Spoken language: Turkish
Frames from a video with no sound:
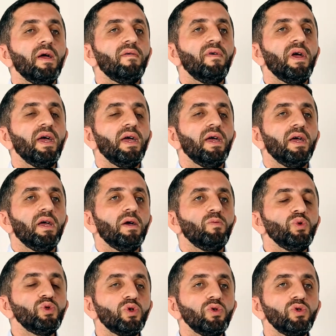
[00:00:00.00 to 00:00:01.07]
ve
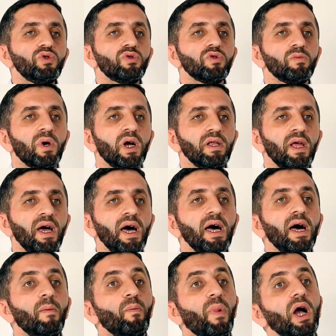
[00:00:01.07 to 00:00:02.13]
bu
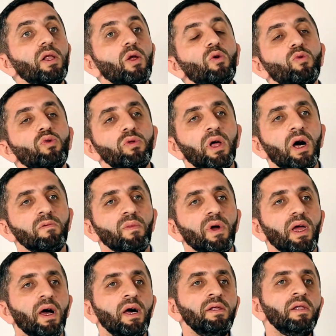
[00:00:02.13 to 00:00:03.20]
soruşturmayla baylok
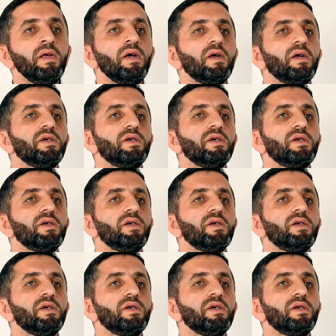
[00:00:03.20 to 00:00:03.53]
kullanmayan,